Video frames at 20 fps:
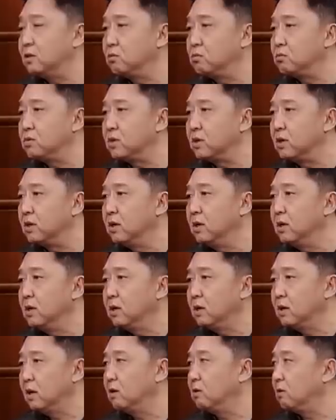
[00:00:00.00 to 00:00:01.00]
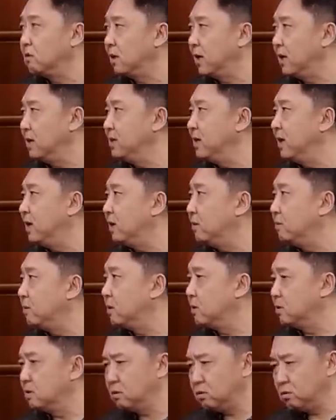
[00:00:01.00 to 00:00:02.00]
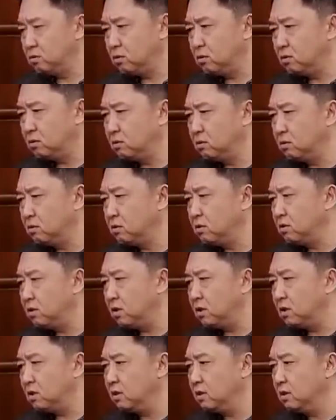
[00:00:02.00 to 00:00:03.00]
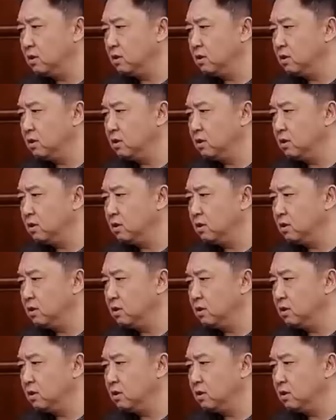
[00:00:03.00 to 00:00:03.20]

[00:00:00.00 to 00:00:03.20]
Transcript: 些东西，然后台下里边呢，是你